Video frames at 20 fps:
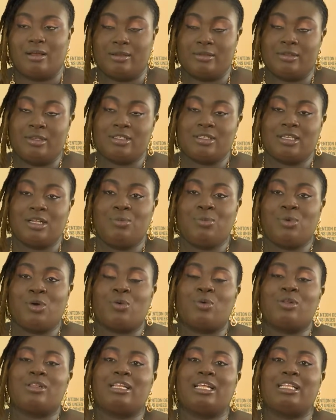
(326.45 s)
non seulement
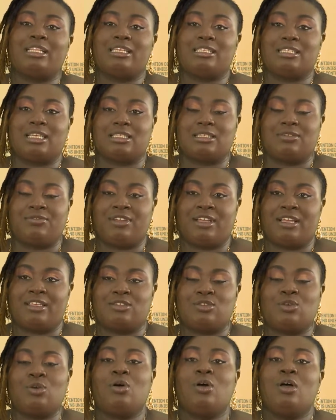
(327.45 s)
contre la
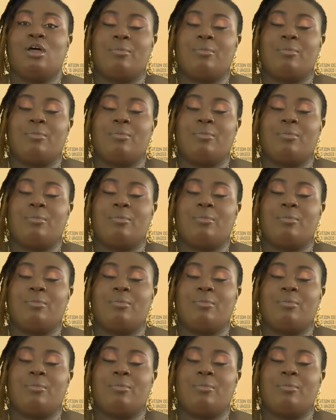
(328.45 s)
désertification,